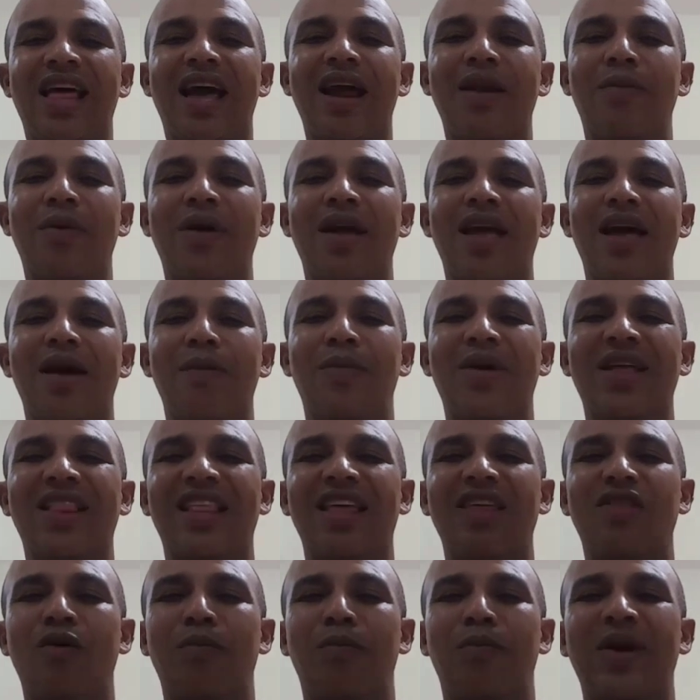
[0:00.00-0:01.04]
tal vez ha
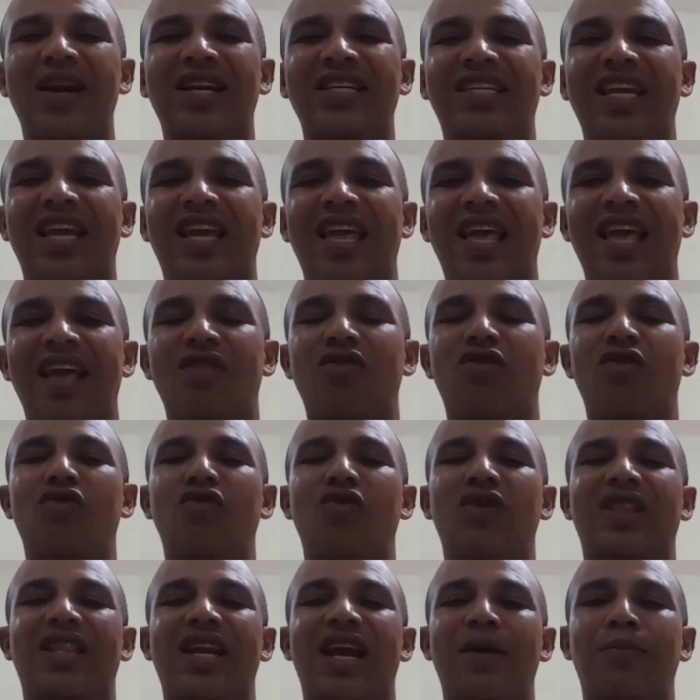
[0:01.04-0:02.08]
venido persiguiendo
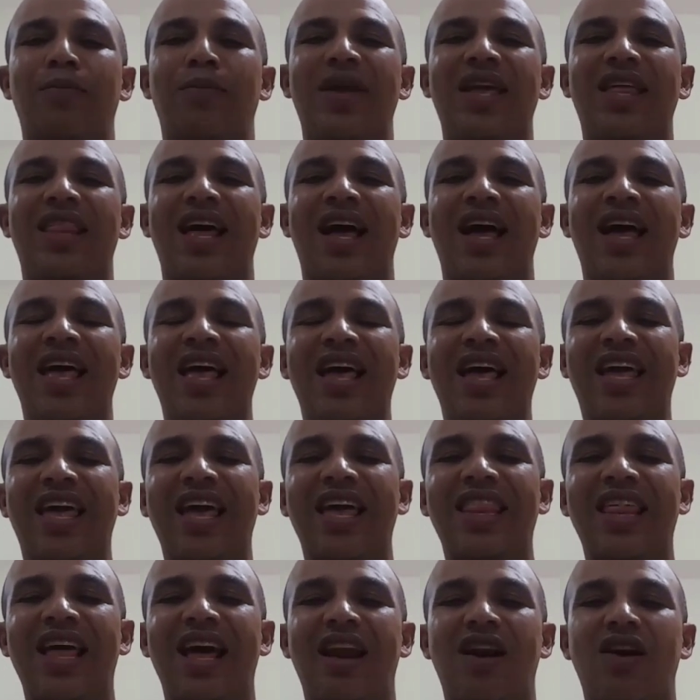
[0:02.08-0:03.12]
nuestras vidas,
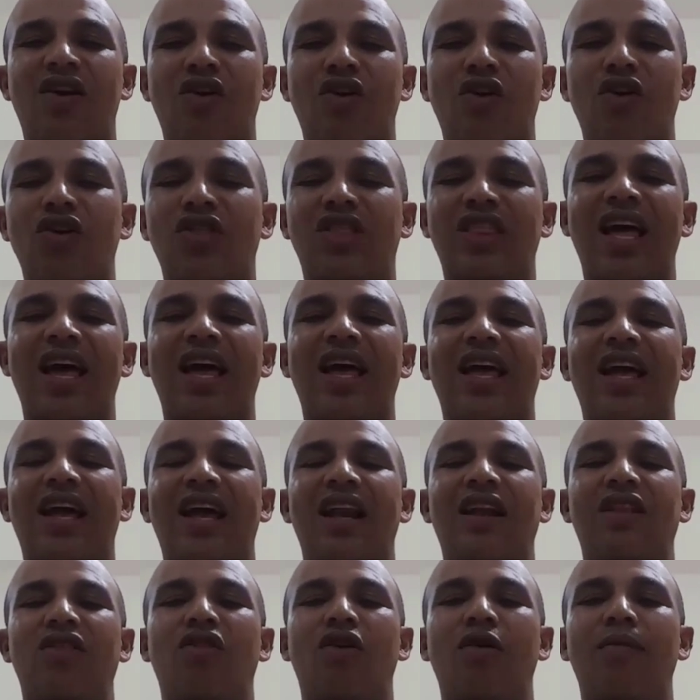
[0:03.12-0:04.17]
queda rota
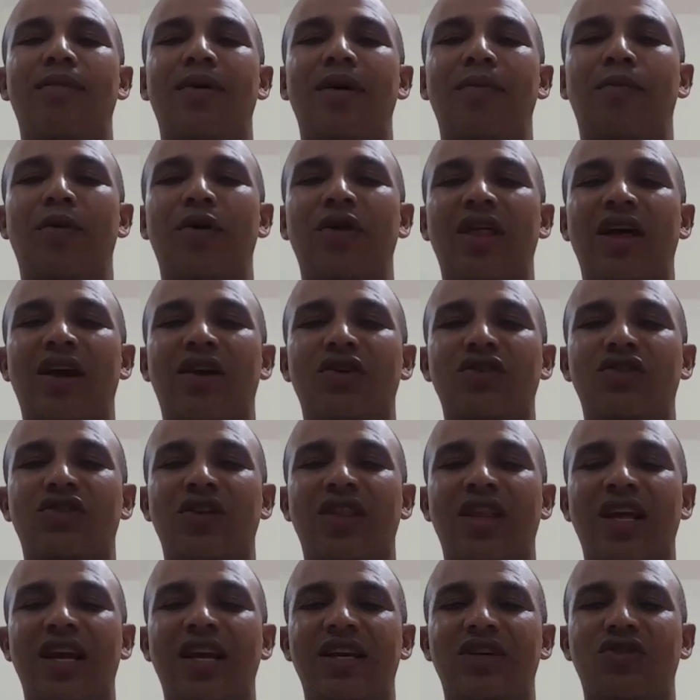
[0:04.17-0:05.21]
en el nombre
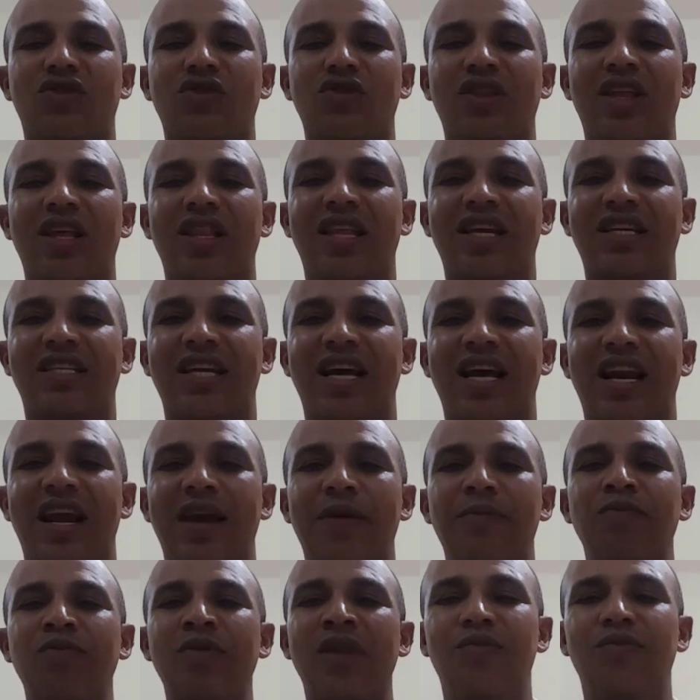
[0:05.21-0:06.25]
poderoso de Jesús de
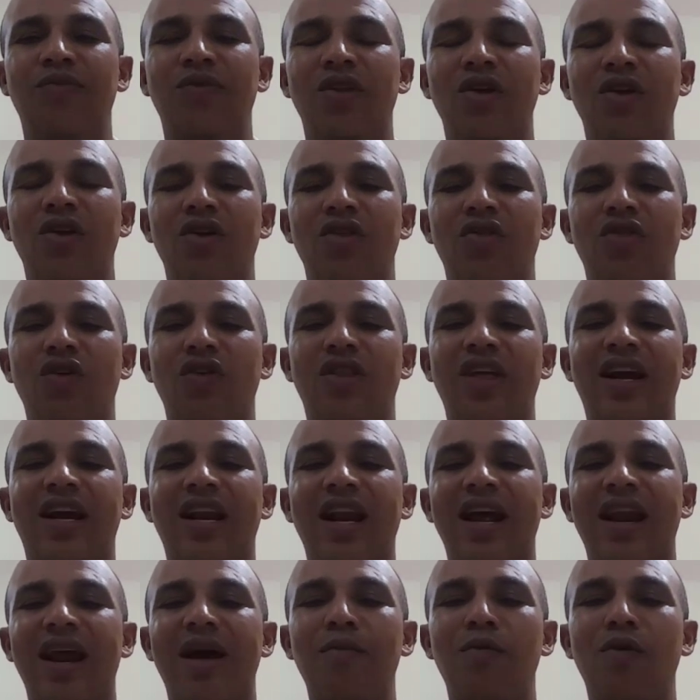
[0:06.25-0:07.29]
Nazaret. Nos
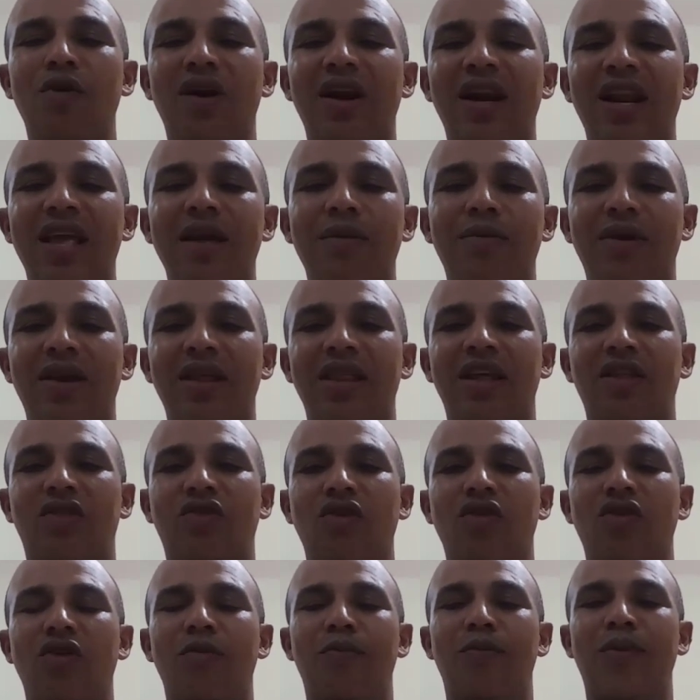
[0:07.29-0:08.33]
declaramos libres de
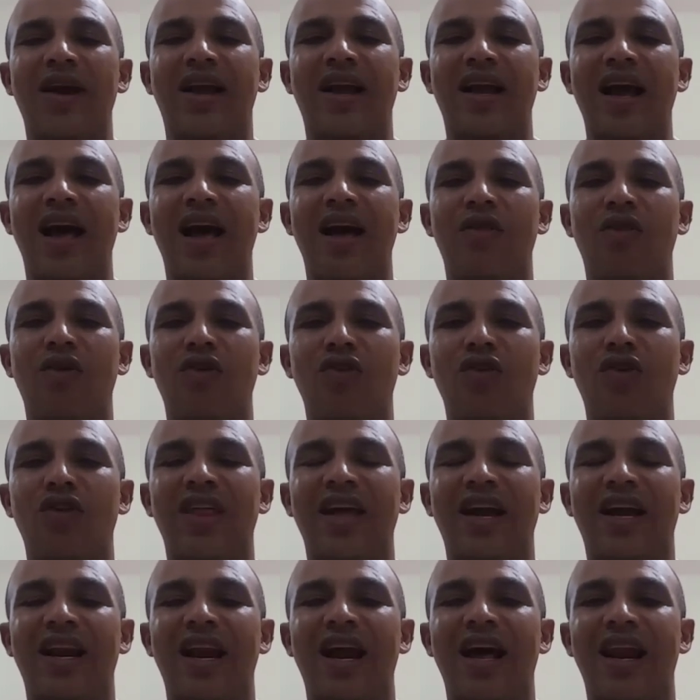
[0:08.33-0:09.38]
todo pecado.
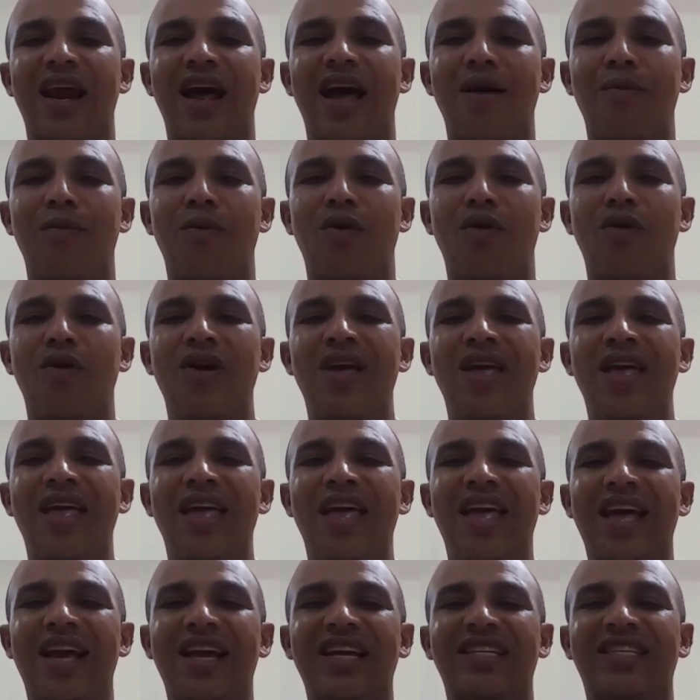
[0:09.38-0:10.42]
Nos declaramos
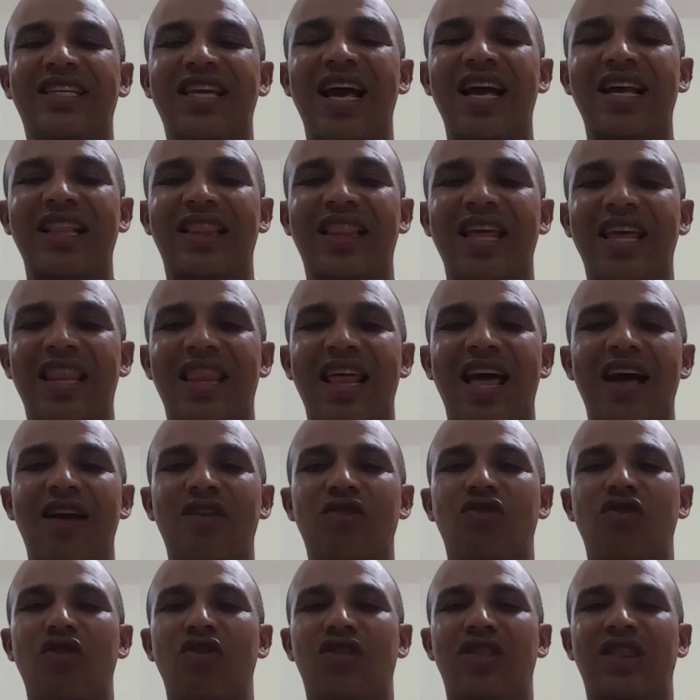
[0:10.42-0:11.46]
en
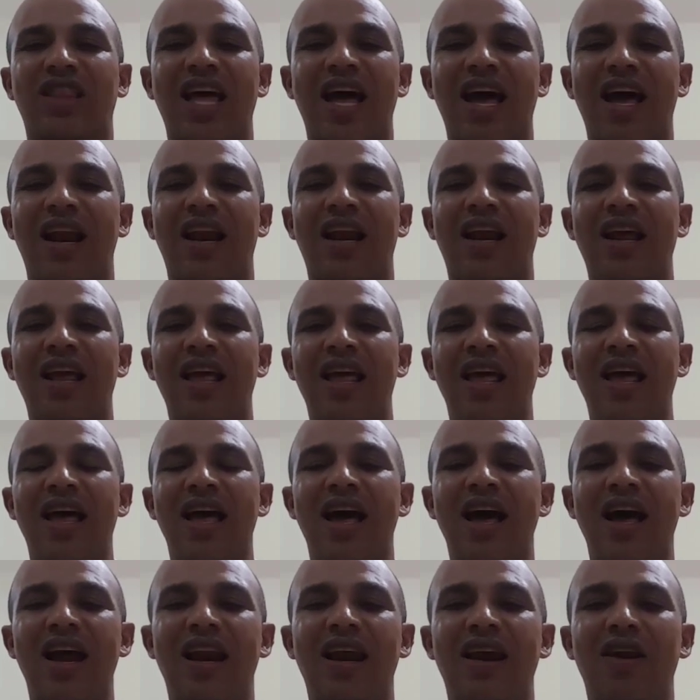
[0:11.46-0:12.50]
santidad total.
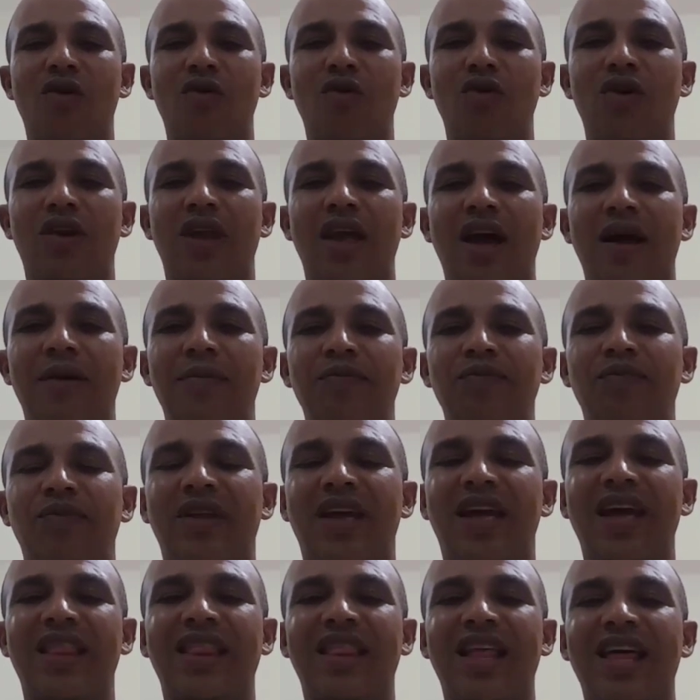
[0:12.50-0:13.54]
Aleluya.
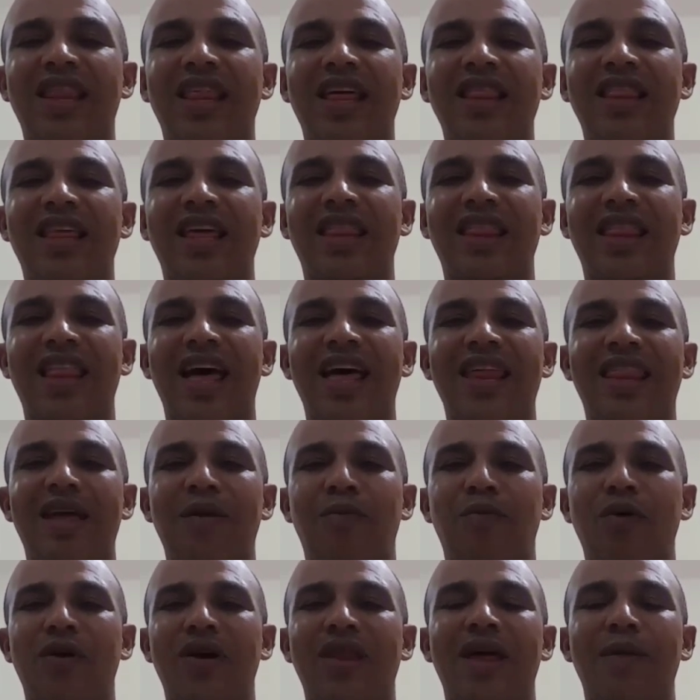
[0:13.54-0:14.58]
Que nada ni
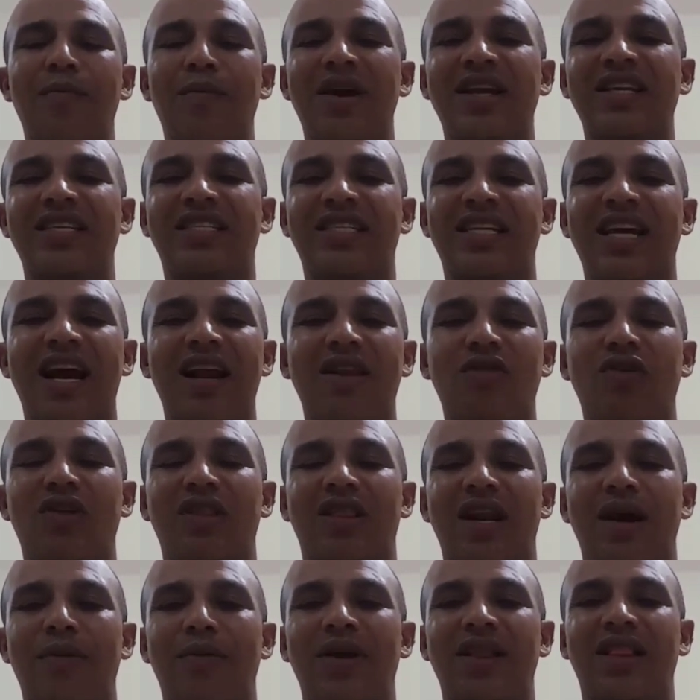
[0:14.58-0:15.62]
nadie pueda manchar
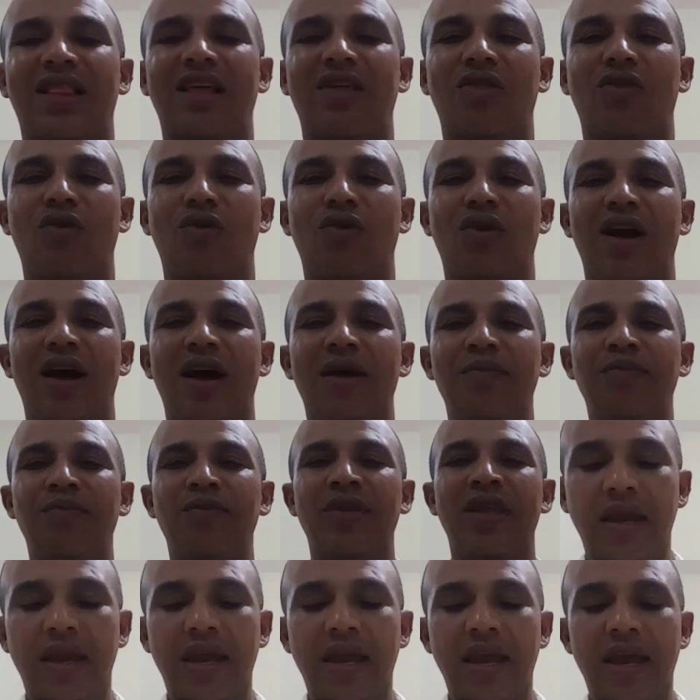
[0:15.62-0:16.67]
nuestra vestidura.
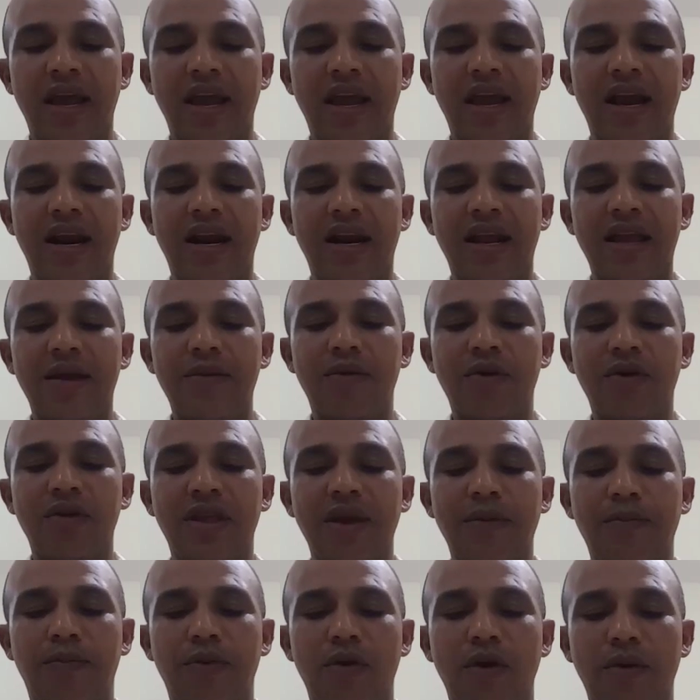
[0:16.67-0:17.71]
En el libro
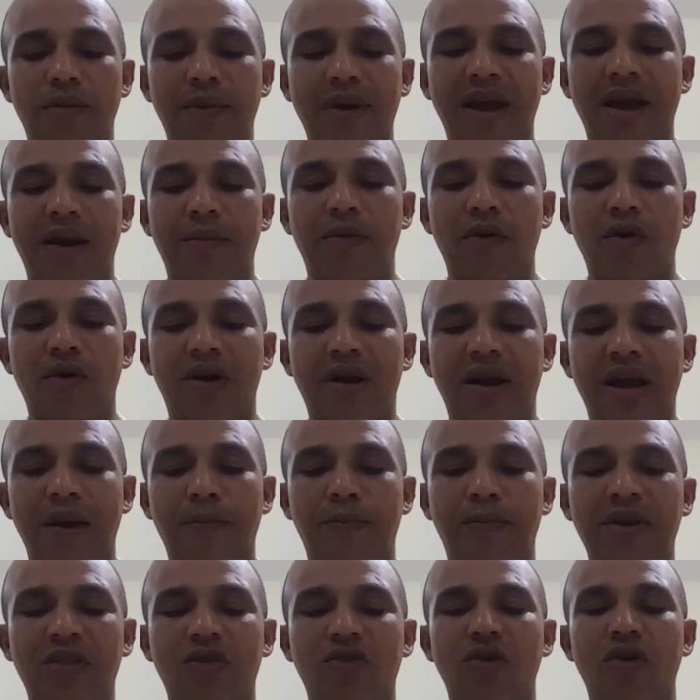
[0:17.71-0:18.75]
de Proverbios,
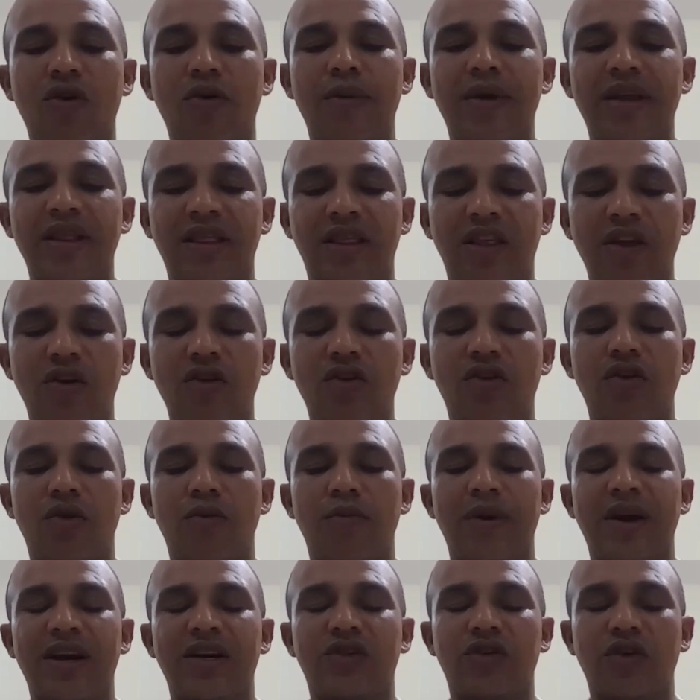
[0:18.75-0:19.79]
capítulo
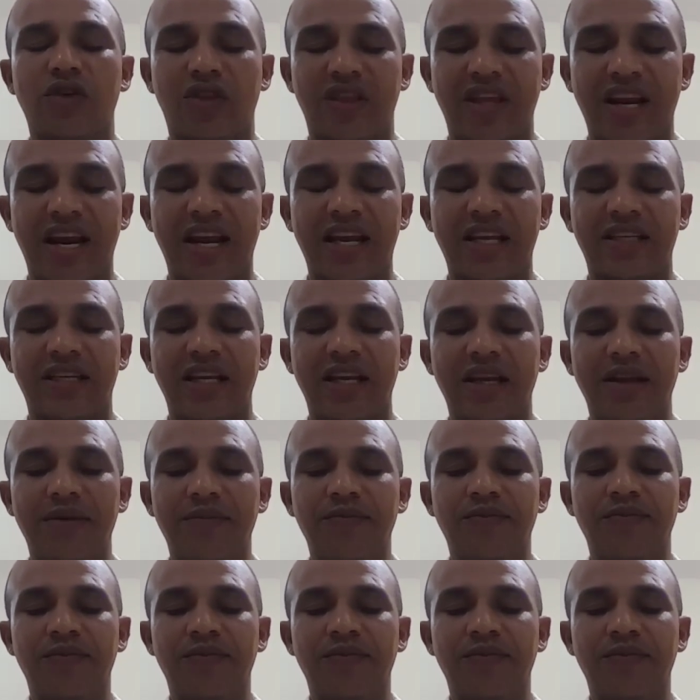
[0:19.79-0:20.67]
28, verso 13.